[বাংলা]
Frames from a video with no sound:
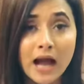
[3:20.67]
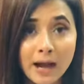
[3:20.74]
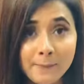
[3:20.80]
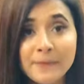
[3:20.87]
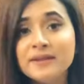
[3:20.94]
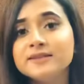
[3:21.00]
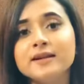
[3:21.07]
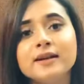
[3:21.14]

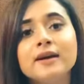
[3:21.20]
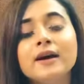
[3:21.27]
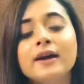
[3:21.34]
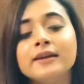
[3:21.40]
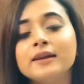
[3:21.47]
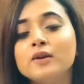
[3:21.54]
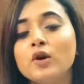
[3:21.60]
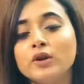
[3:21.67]
আমরা যারা আর
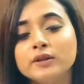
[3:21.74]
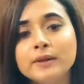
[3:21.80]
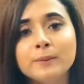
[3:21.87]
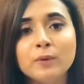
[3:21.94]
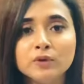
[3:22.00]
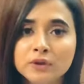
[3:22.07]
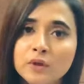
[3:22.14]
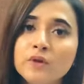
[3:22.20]
কি লতে
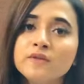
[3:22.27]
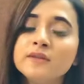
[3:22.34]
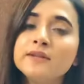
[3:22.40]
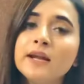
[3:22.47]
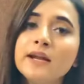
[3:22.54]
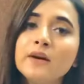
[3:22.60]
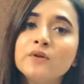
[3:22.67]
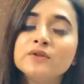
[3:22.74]
ভর্তি হয়েছি
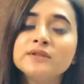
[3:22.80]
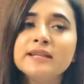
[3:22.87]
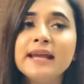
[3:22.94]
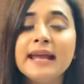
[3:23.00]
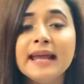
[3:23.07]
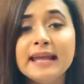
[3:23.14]
তারা হচ্ছে